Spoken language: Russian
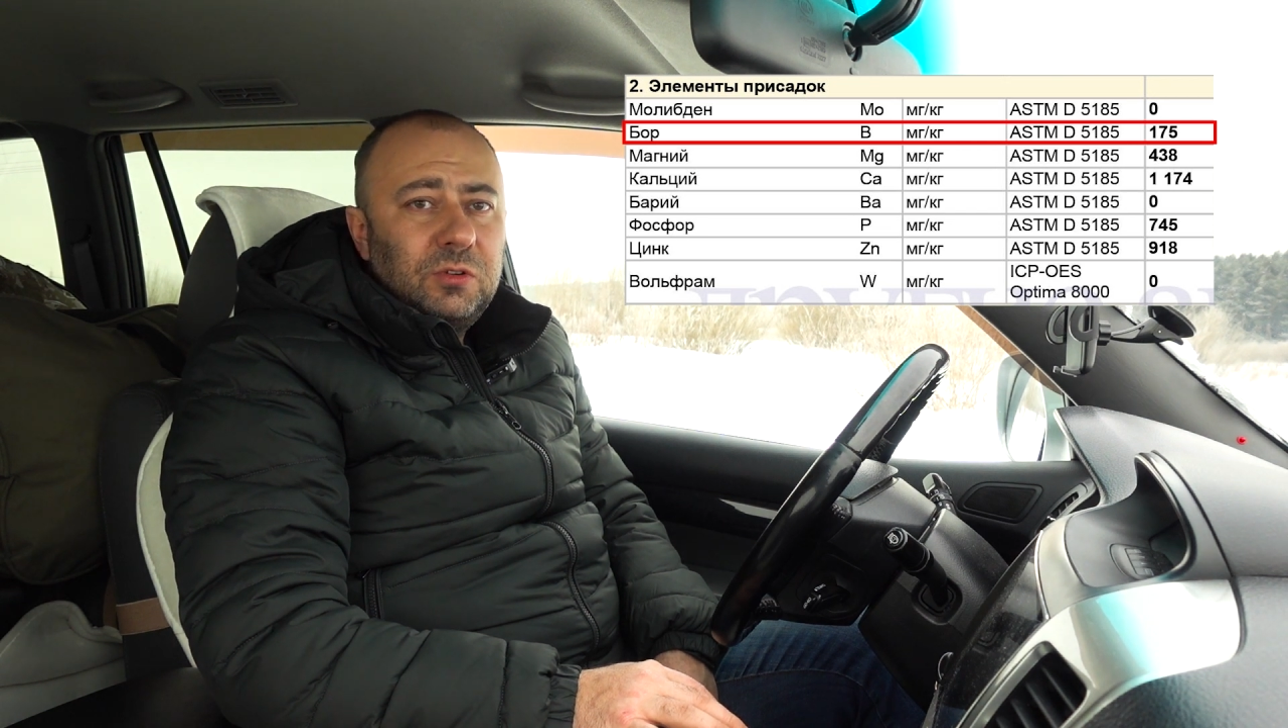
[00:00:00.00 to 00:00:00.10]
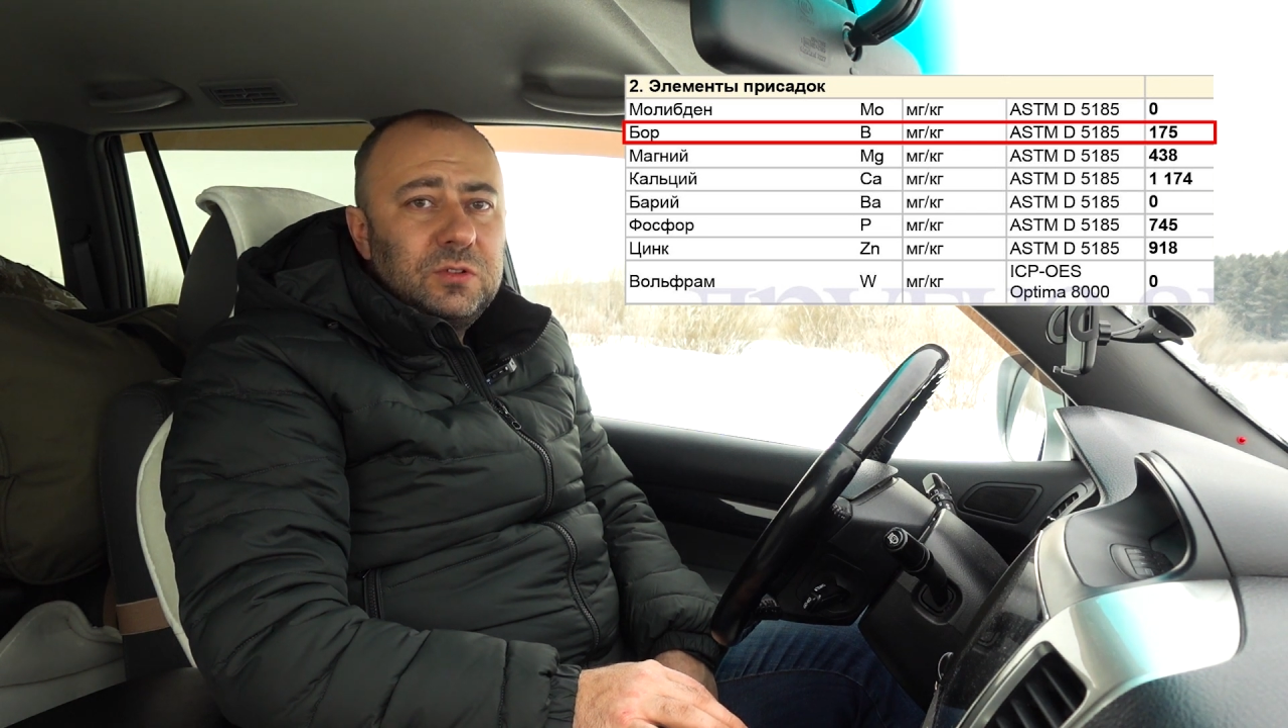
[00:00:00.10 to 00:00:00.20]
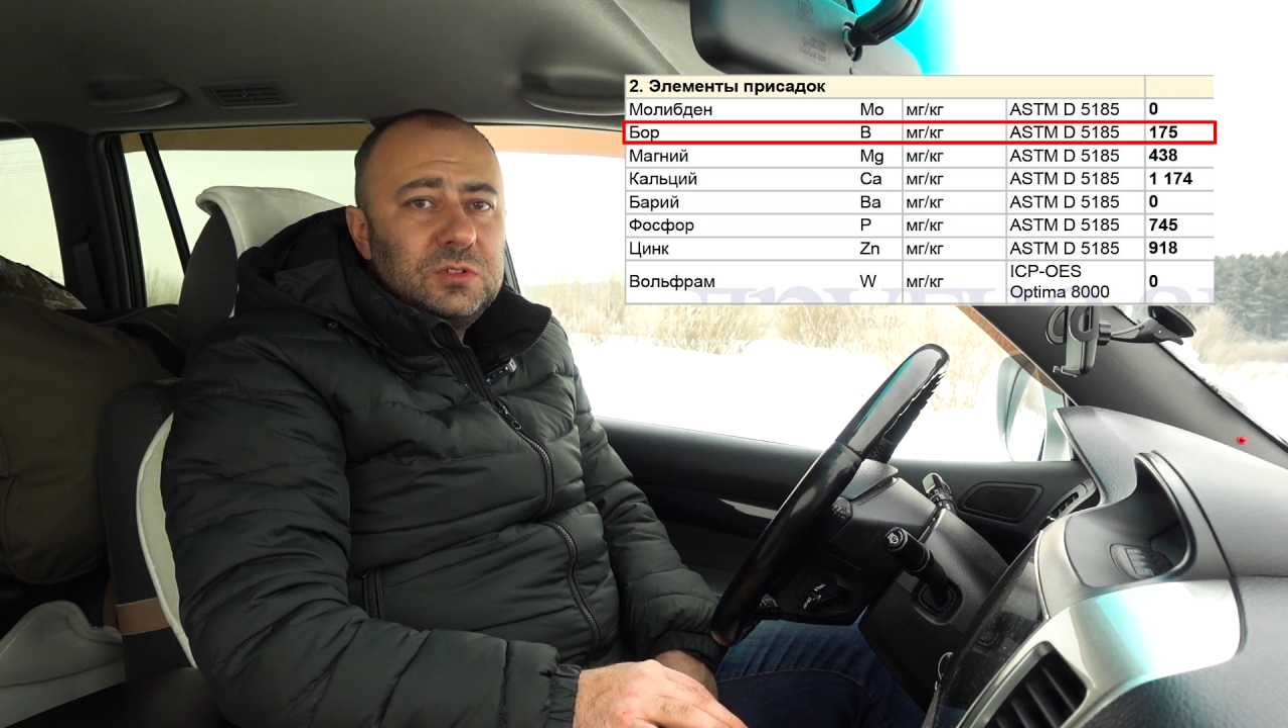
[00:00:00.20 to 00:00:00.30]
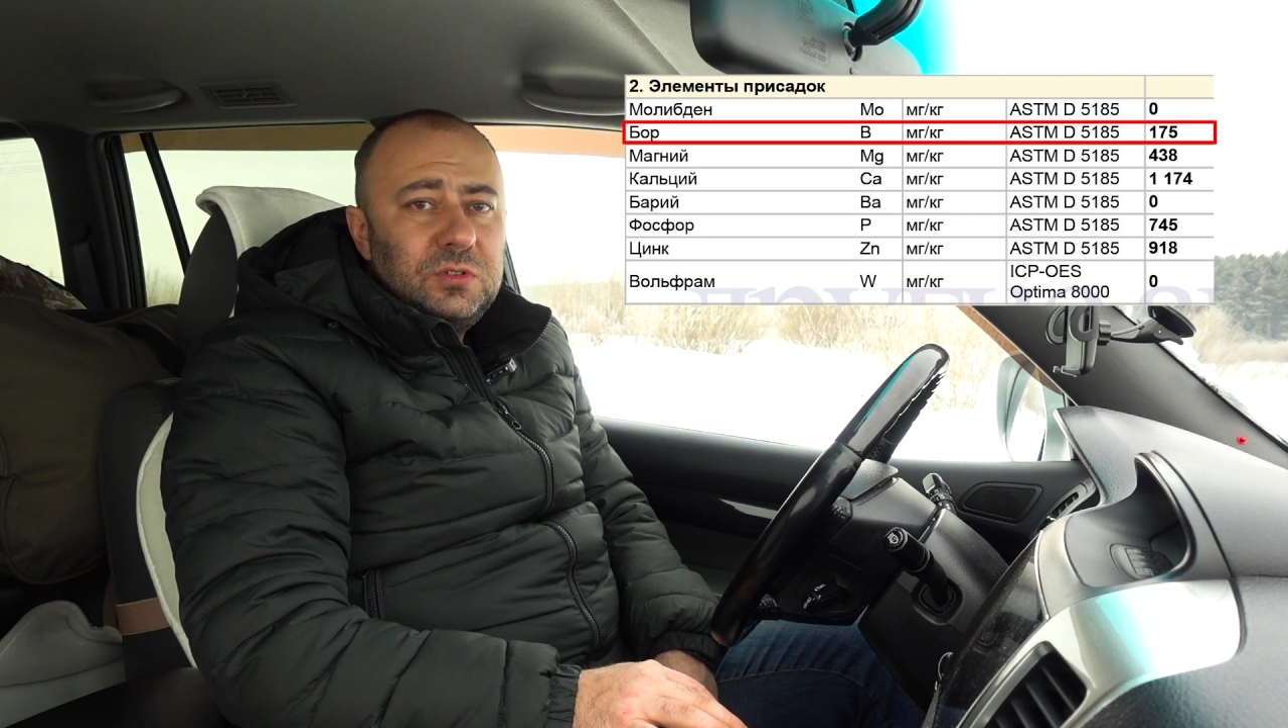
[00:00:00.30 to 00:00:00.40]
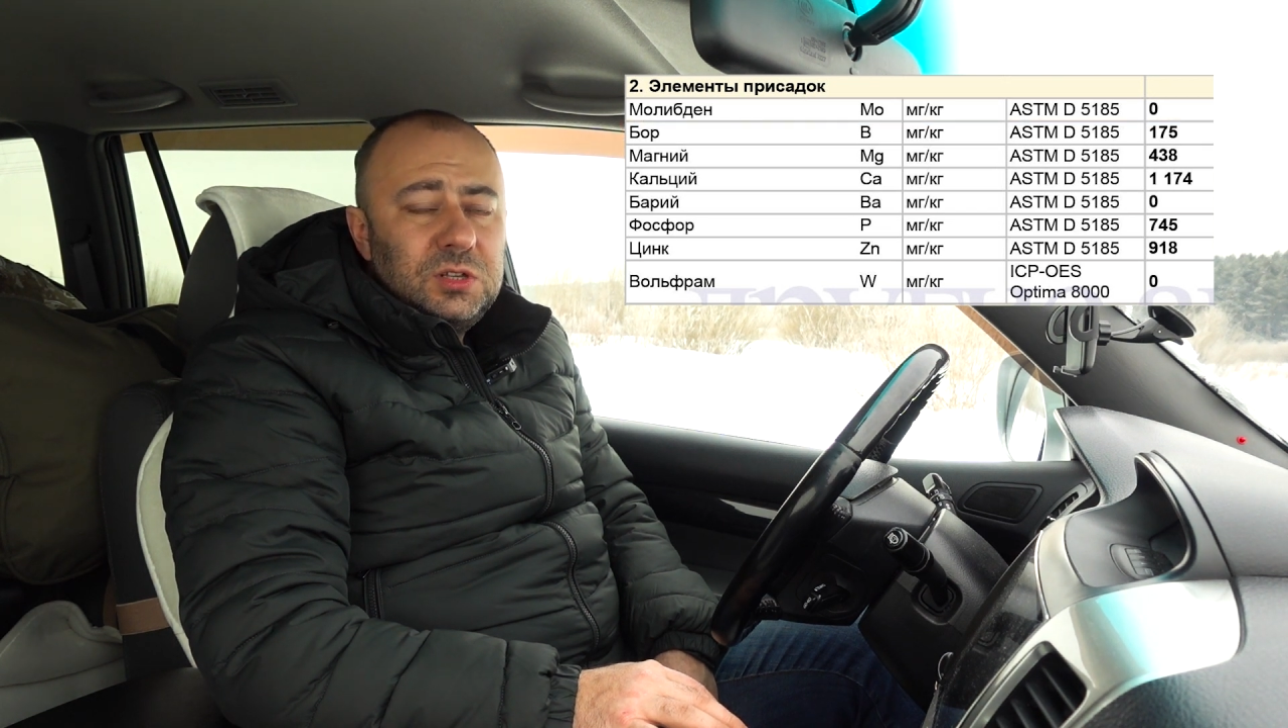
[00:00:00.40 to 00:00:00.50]

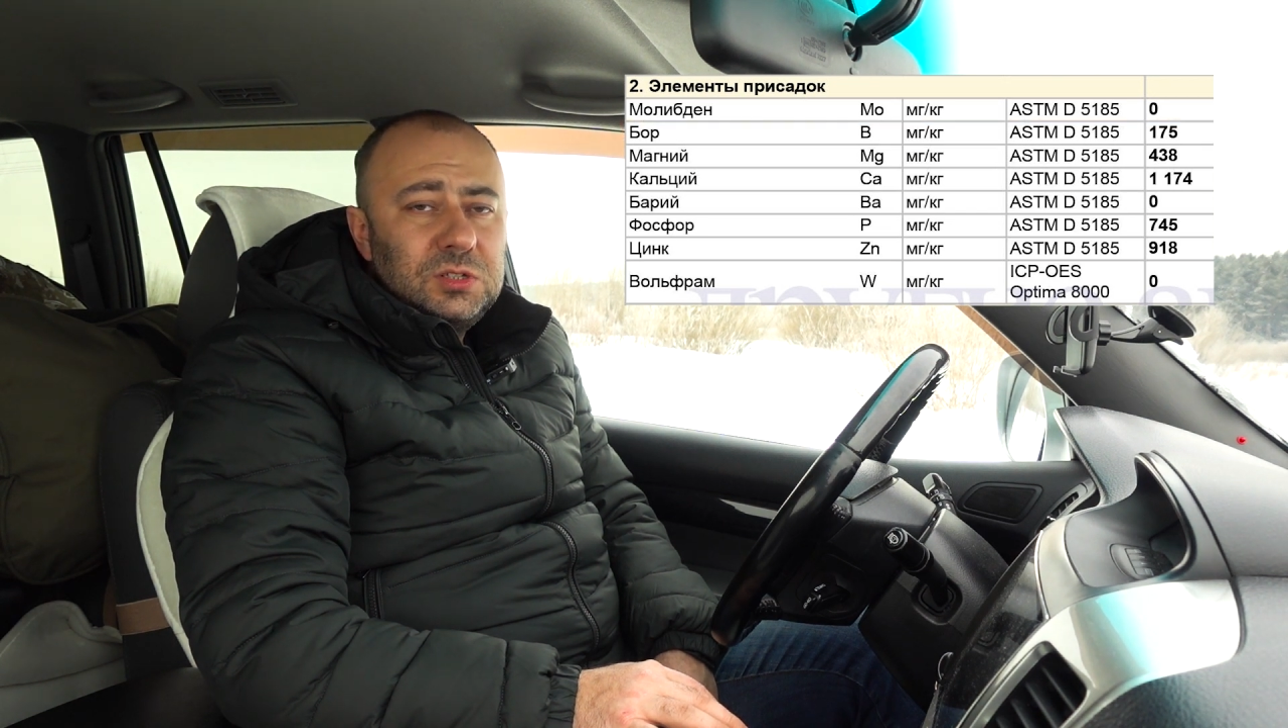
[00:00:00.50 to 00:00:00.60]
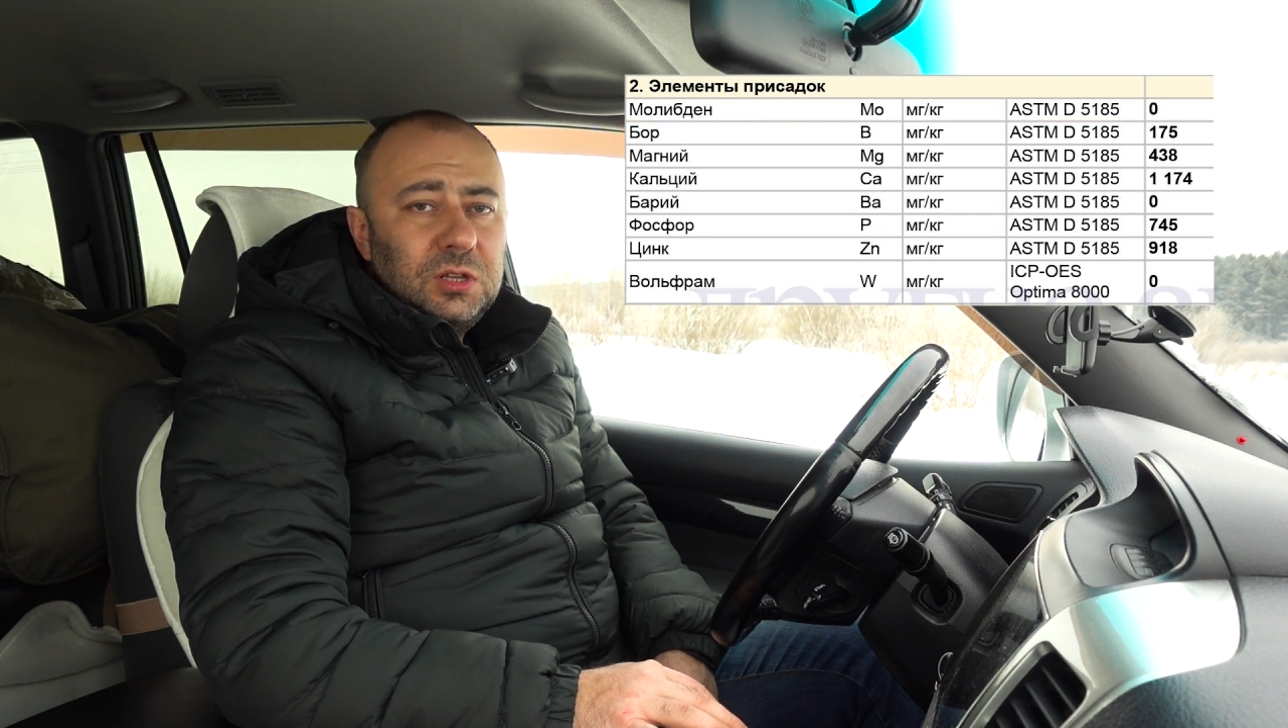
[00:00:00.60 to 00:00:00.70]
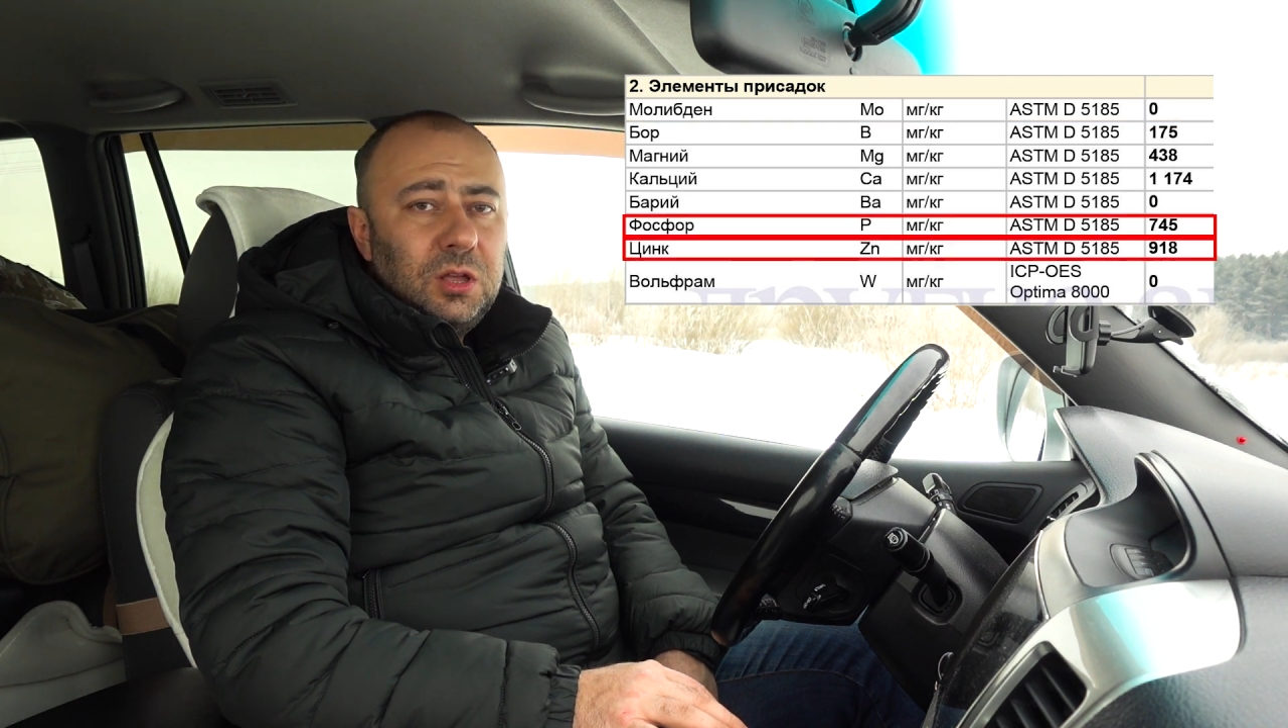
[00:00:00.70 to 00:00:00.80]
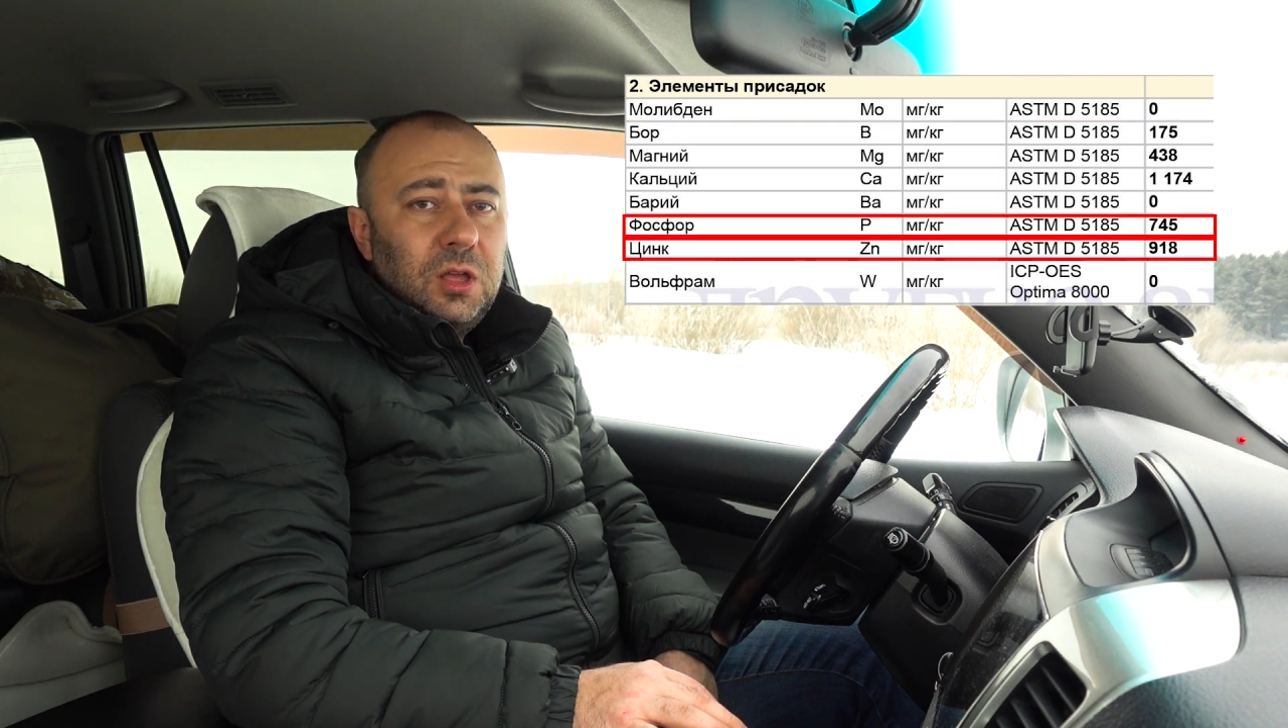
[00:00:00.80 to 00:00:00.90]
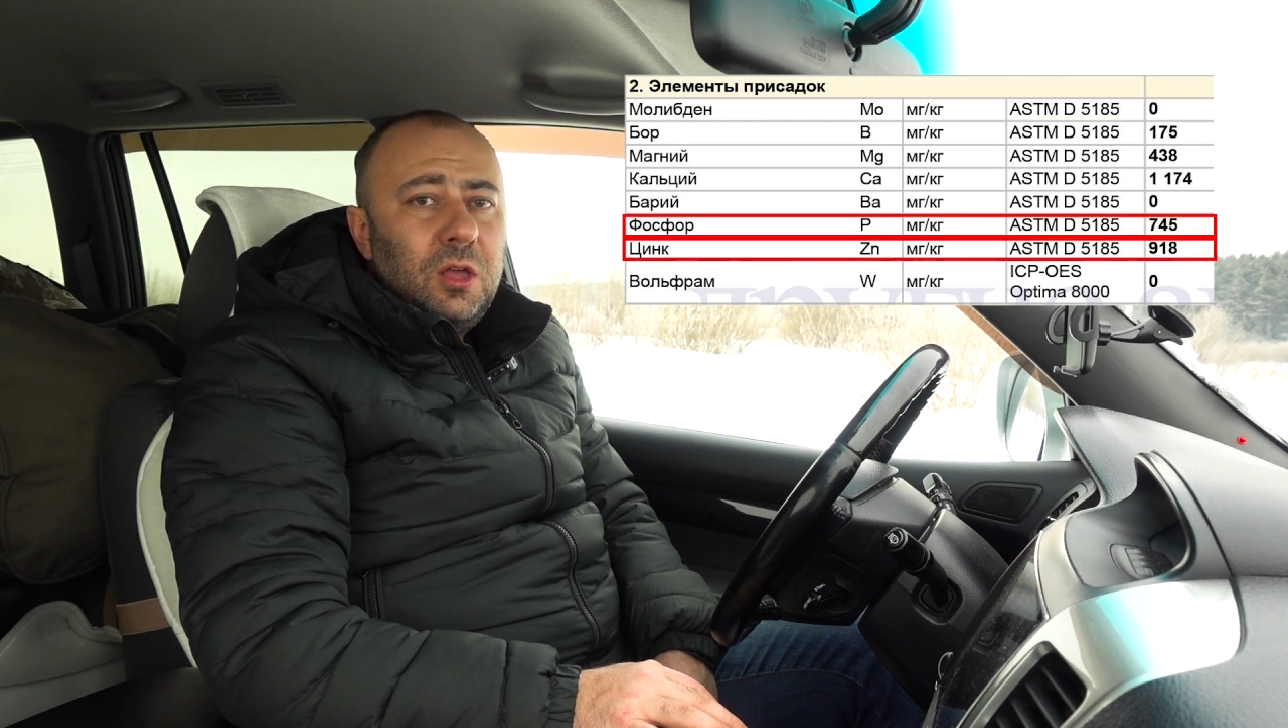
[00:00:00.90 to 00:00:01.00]
во взвесе.